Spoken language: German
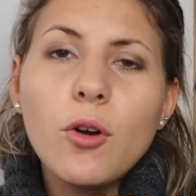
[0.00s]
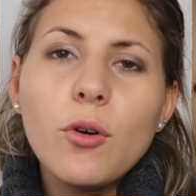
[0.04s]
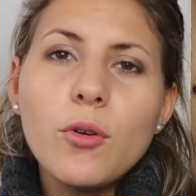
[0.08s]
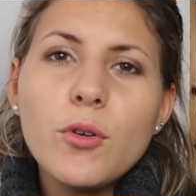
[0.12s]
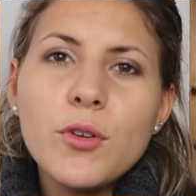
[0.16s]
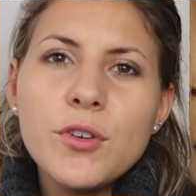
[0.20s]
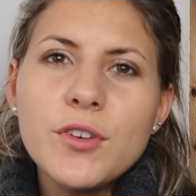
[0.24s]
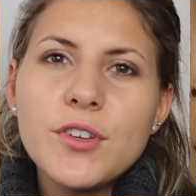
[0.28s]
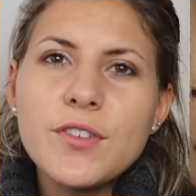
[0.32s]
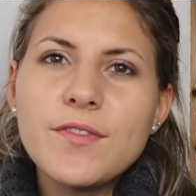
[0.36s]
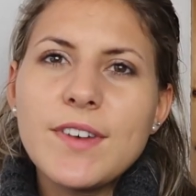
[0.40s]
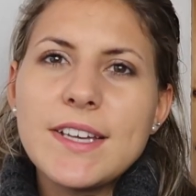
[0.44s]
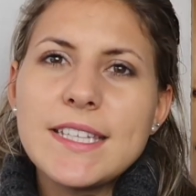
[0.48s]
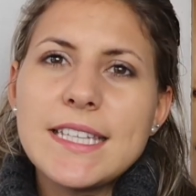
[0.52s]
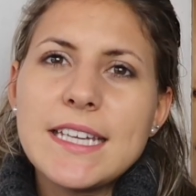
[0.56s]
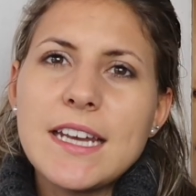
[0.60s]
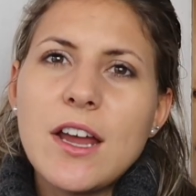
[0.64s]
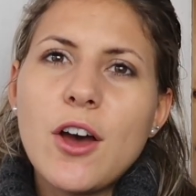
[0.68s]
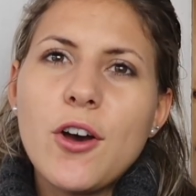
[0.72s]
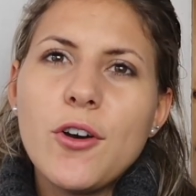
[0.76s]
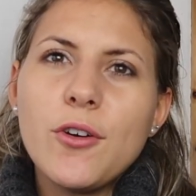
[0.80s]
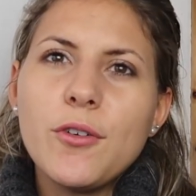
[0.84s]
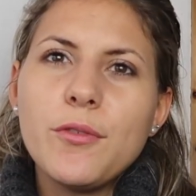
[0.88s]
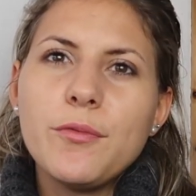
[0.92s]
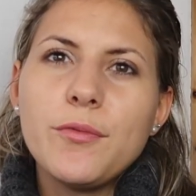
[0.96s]
Und was halt
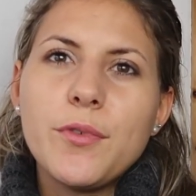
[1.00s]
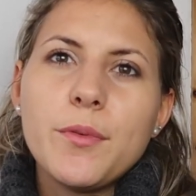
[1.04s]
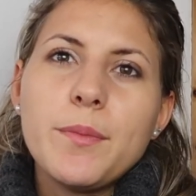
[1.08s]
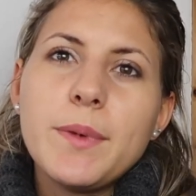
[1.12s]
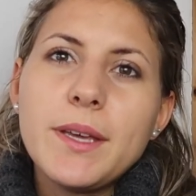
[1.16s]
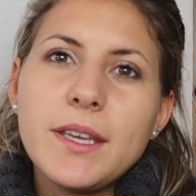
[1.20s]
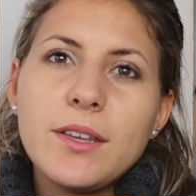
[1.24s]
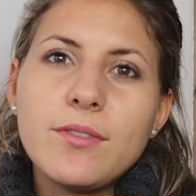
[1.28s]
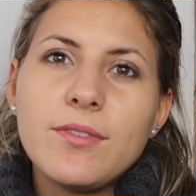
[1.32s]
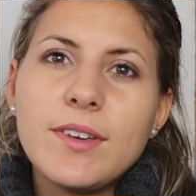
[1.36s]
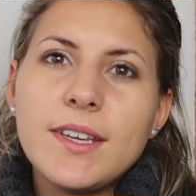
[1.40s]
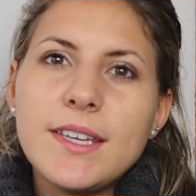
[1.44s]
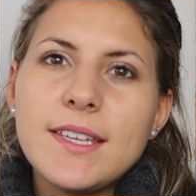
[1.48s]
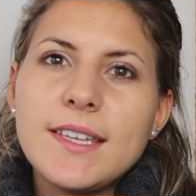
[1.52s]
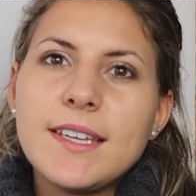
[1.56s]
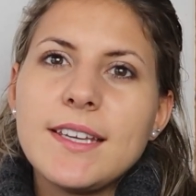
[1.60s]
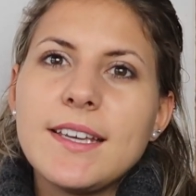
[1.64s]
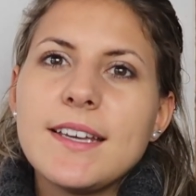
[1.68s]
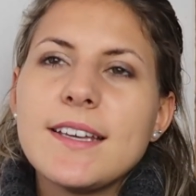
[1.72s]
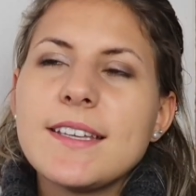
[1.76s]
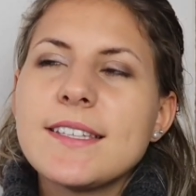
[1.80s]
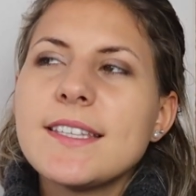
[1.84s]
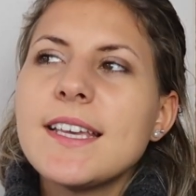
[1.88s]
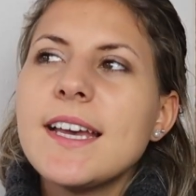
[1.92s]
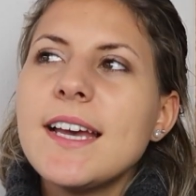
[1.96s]
auch für mich wichtig
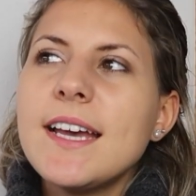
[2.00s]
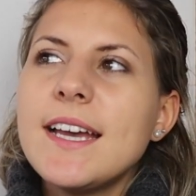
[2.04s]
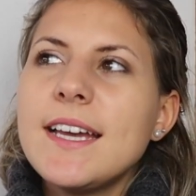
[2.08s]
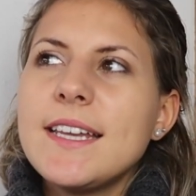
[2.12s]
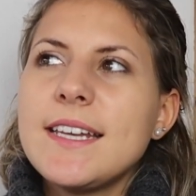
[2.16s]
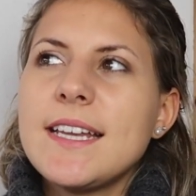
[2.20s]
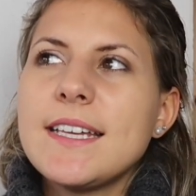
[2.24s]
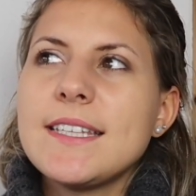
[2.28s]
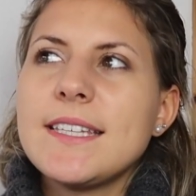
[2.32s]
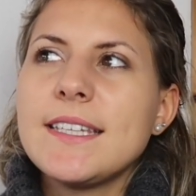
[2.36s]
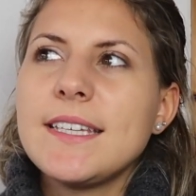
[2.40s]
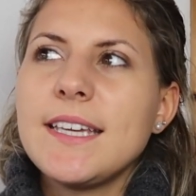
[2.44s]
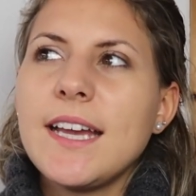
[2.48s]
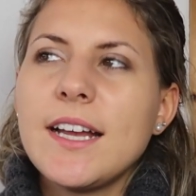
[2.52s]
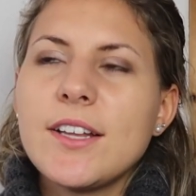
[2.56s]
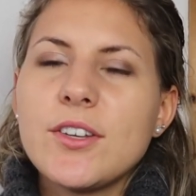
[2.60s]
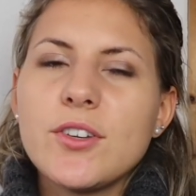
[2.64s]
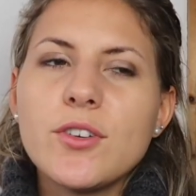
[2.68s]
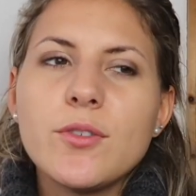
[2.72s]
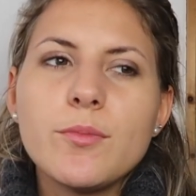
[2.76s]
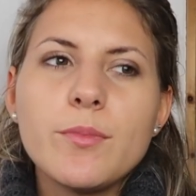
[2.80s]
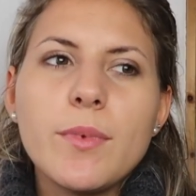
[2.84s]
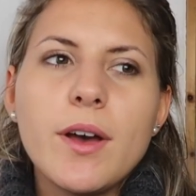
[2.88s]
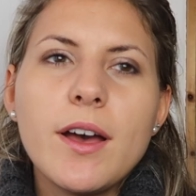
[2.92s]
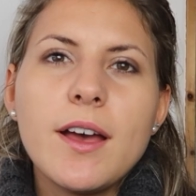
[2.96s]
ist, dass ich halt
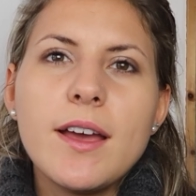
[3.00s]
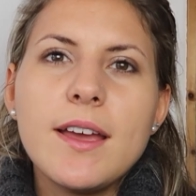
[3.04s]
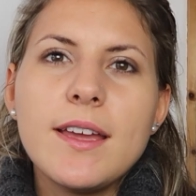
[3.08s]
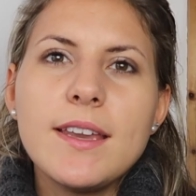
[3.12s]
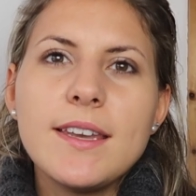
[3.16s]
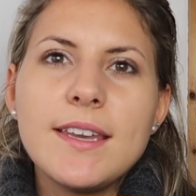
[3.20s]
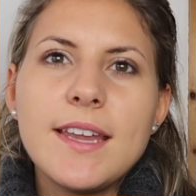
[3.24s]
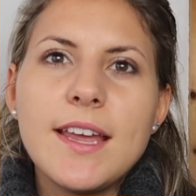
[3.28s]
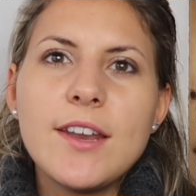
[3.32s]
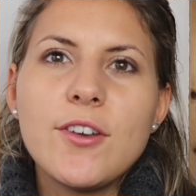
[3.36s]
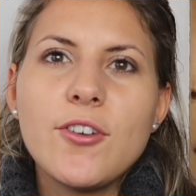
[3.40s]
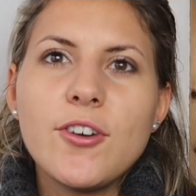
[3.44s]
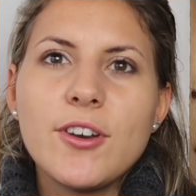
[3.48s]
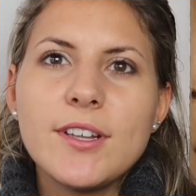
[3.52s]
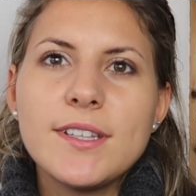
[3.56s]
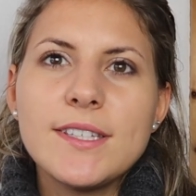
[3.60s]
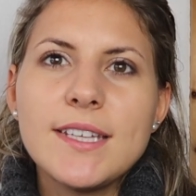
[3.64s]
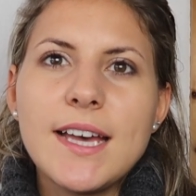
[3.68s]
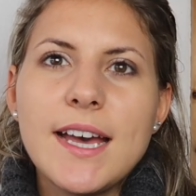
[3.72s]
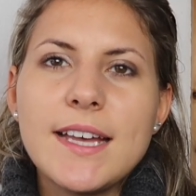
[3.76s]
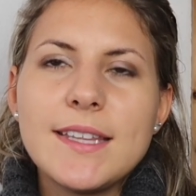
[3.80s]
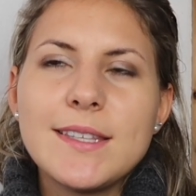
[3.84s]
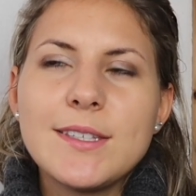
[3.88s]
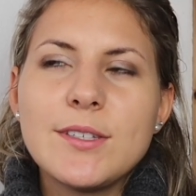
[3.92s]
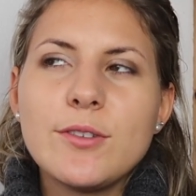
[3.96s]
immer in der neuen
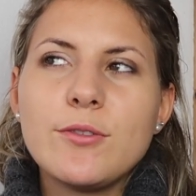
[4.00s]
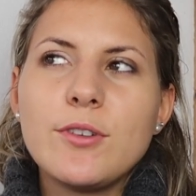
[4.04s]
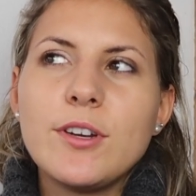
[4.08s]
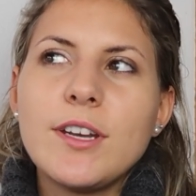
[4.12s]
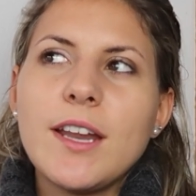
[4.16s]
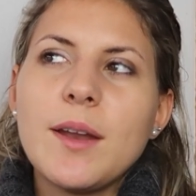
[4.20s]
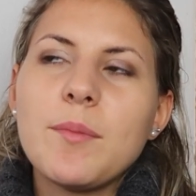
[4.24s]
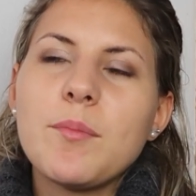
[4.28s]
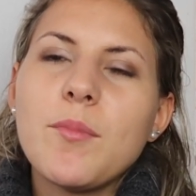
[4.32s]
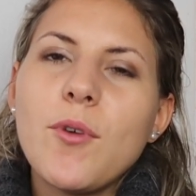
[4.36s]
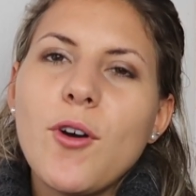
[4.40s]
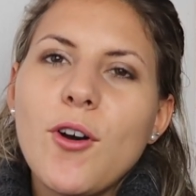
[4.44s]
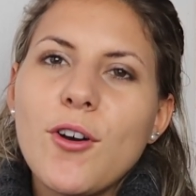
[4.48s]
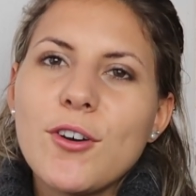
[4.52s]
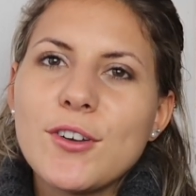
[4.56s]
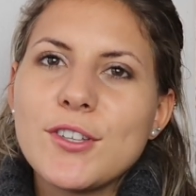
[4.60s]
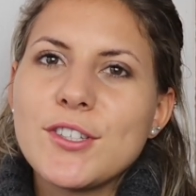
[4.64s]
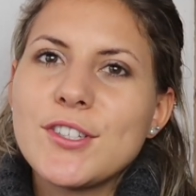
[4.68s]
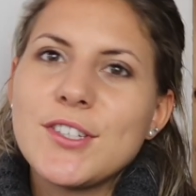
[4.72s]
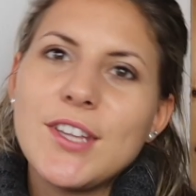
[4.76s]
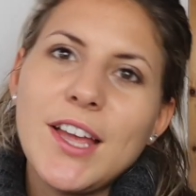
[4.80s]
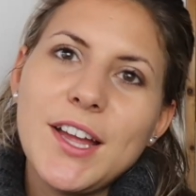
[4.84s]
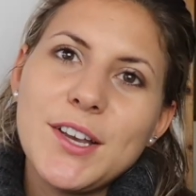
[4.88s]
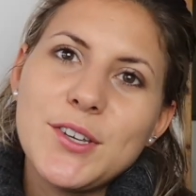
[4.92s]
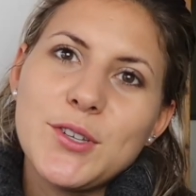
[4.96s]
Zeitzone dann
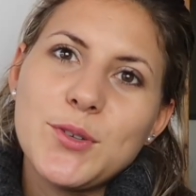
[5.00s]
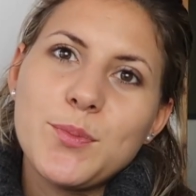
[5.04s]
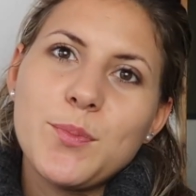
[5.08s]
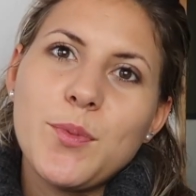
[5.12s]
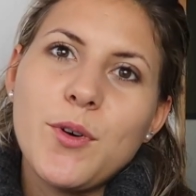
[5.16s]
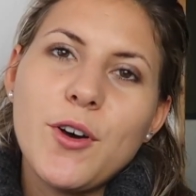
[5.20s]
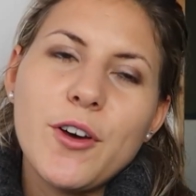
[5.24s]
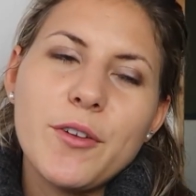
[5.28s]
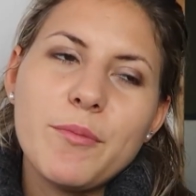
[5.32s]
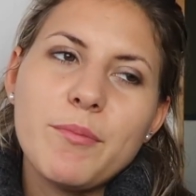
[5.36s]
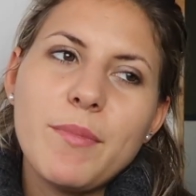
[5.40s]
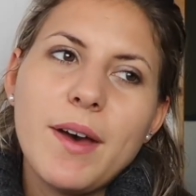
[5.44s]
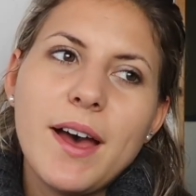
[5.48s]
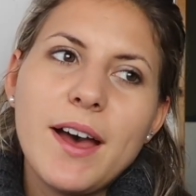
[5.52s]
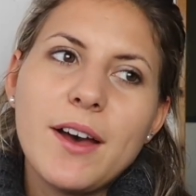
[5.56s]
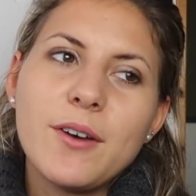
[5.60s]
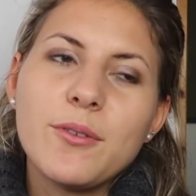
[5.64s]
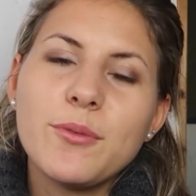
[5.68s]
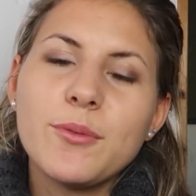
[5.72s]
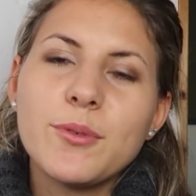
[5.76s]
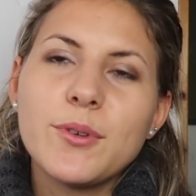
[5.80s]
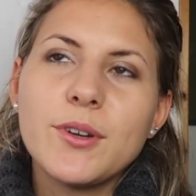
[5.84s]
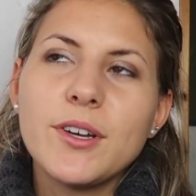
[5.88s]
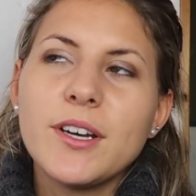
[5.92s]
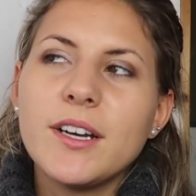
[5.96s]
morgens halt Sport mache
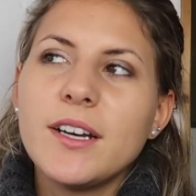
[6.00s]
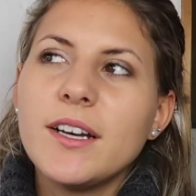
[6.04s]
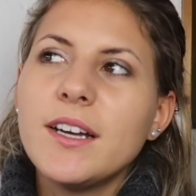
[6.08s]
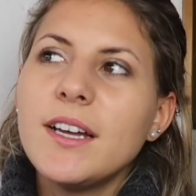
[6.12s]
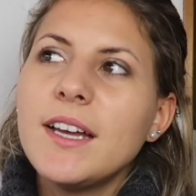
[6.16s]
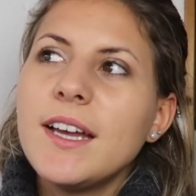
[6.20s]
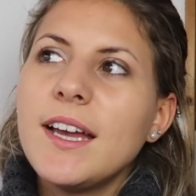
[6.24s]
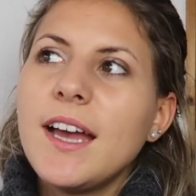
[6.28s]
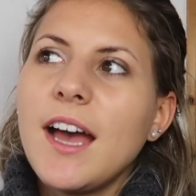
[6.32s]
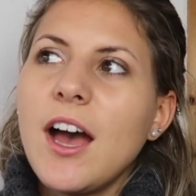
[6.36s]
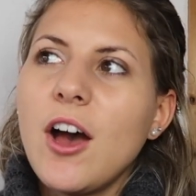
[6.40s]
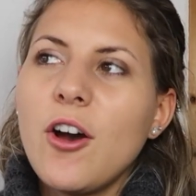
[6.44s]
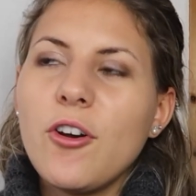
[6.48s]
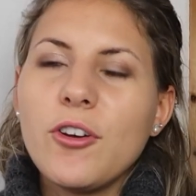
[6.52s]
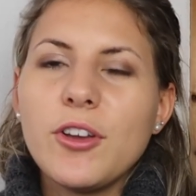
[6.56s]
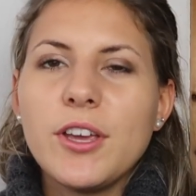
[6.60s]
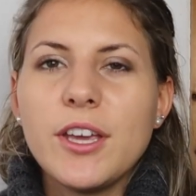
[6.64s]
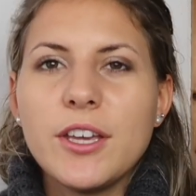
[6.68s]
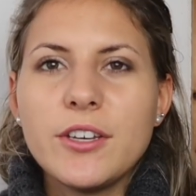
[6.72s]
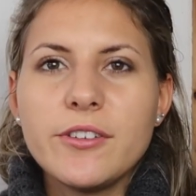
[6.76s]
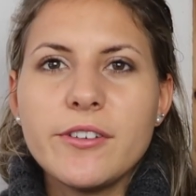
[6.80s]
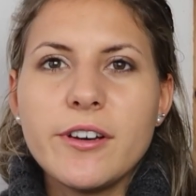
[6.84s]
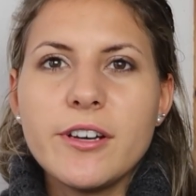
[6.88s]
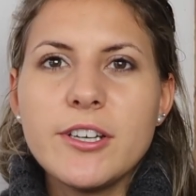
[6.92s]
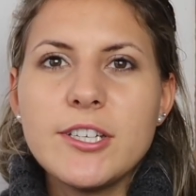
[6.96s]
oder auch hier
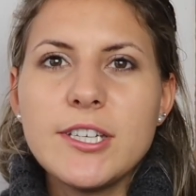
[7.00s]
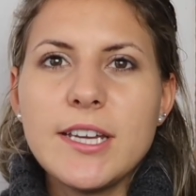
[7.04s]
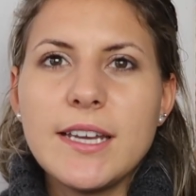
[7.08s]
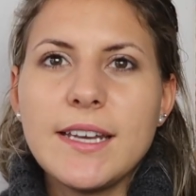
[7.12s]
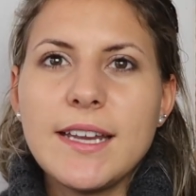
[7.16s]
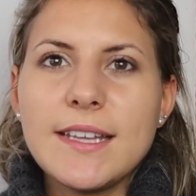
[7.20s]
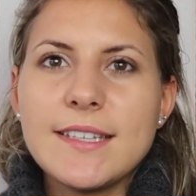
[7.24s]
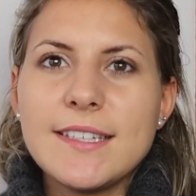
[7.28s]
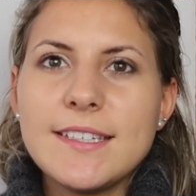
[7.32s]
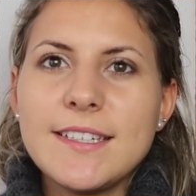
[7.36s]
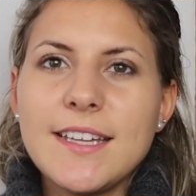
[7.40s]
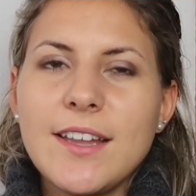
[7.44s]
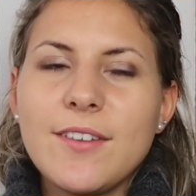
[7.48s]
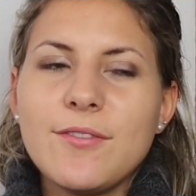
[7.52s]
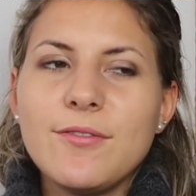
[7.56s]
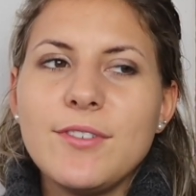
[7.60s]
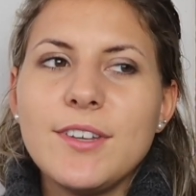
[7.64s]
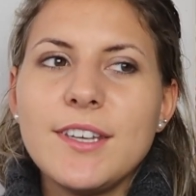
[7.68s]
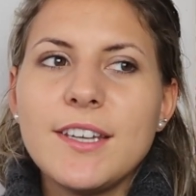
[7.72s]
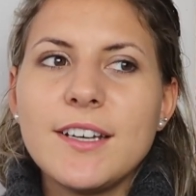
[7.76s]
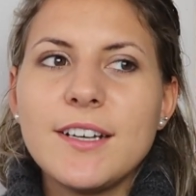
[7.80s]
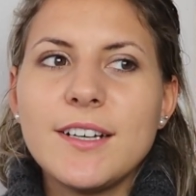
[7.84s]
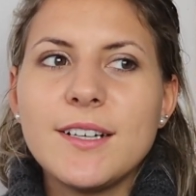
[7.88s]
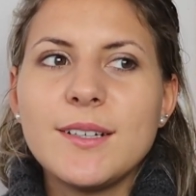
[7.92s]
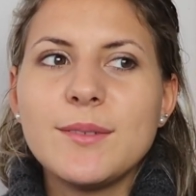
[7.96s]
in Deutschland, dass ich dann
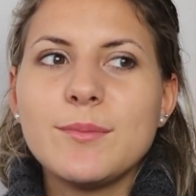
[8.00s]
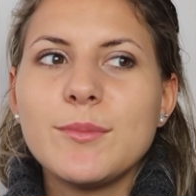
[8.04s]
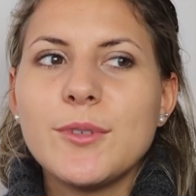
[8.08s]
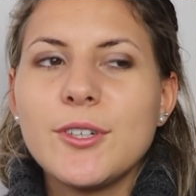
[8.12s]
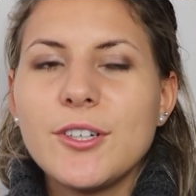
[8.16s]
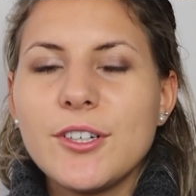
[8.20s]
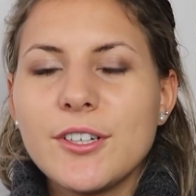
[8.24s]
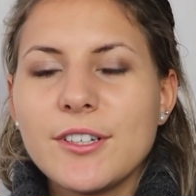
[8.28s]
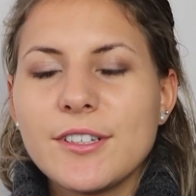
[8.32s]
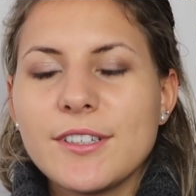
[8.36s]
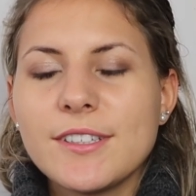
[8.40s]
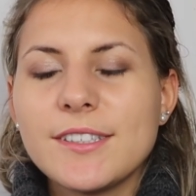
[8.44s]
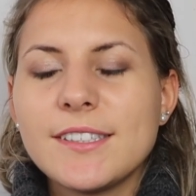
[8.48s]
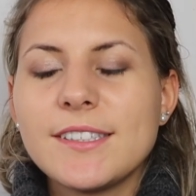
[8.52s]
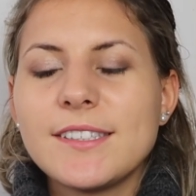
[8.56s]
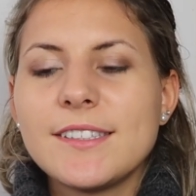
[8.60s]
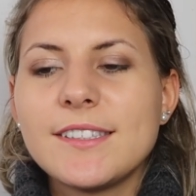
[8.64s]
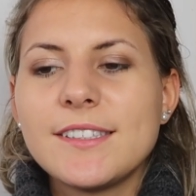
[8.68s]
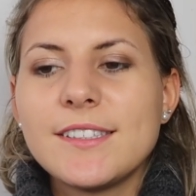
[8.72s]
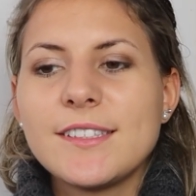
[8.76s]
wieder morgens